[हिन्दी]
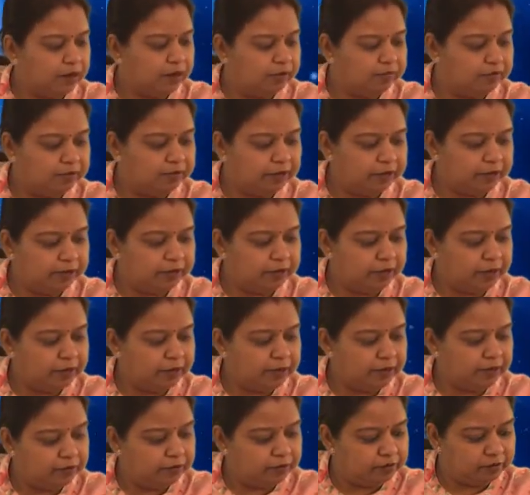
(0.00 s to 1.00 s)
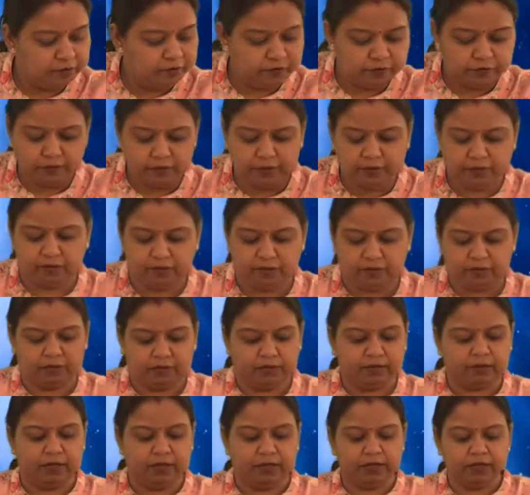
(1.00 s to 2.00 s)
आफ्टर ड्राइंग इसमें
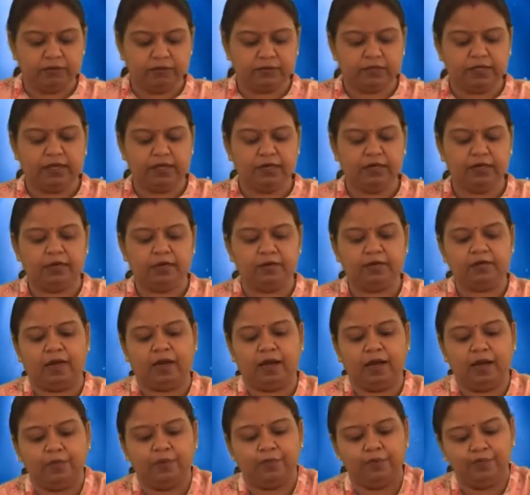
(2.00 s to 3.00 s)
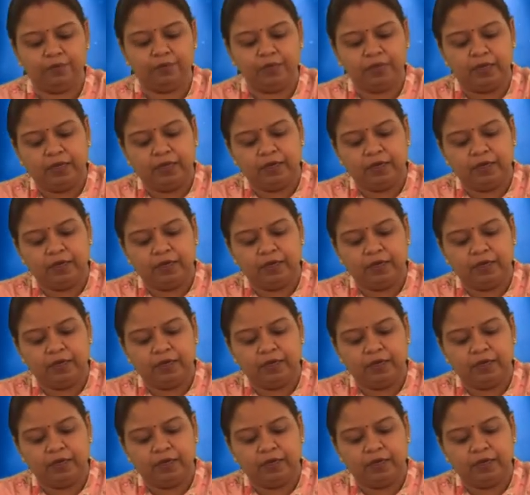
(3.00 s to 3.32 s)
कलर्स हल्का सा आप